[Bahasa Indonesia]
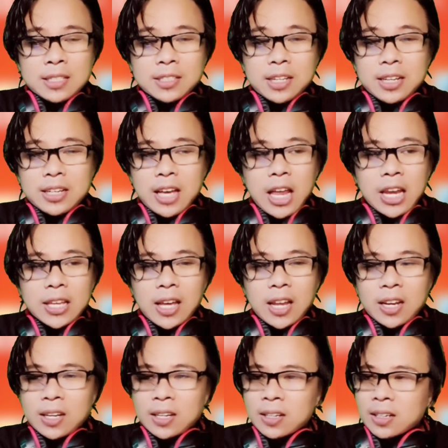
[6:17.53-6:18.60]
Jadi
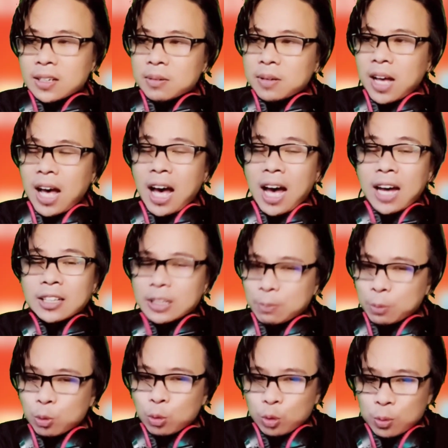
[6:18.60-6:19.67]
kalian
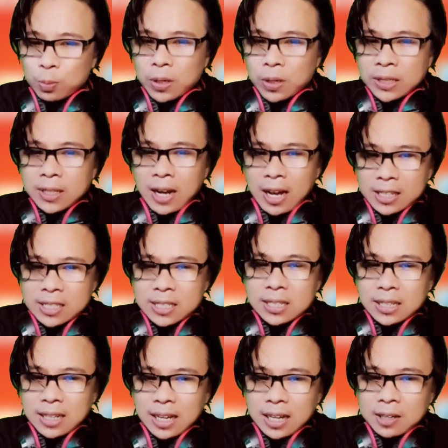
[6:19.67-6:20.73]
aktif dulu berinteraksi
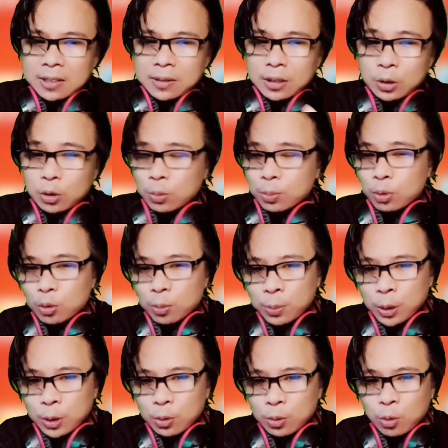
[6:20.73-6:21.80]
dengan grup-grup
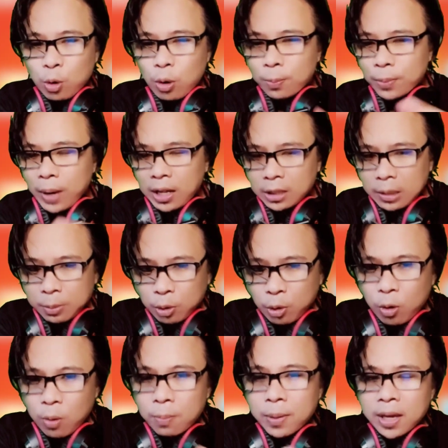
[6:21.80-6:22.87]
itu, komen aktif
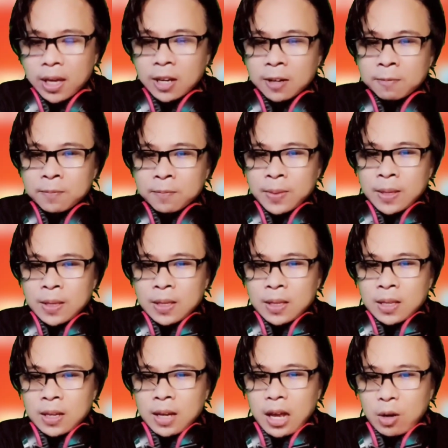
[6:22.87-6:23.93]
komen.
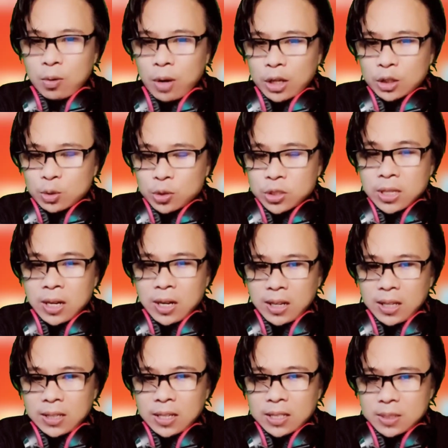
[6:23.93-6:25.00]
Kalau langsung share
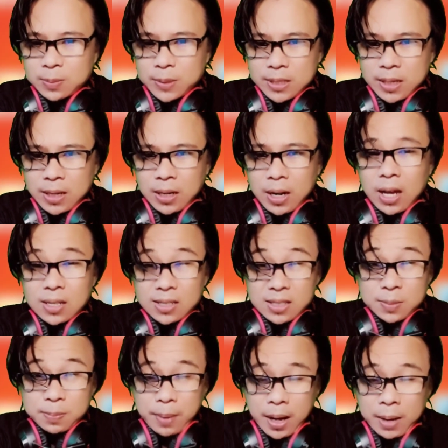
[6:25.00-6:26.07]
link nanti bisa kena
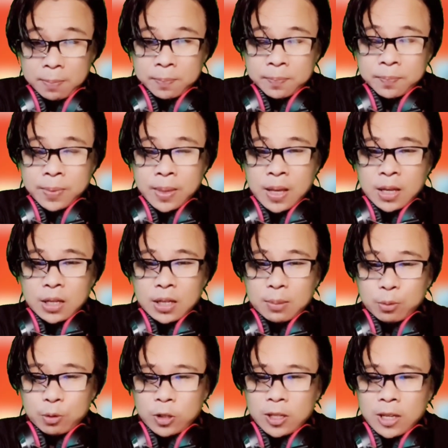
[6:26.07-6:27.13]
spam.
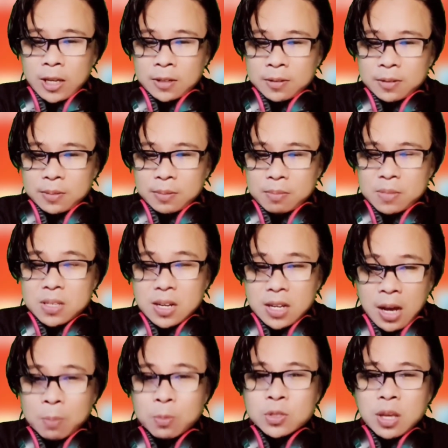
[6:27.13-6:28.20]
Kemudian bisa
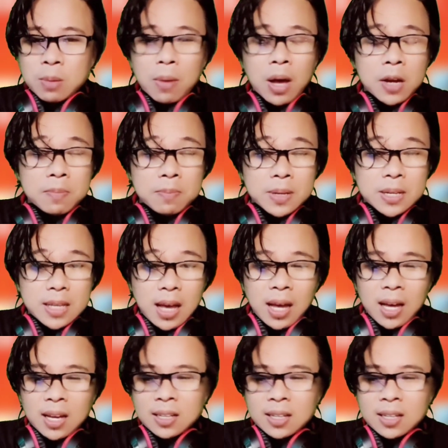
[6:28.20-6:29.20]
dihapus sama adminnya.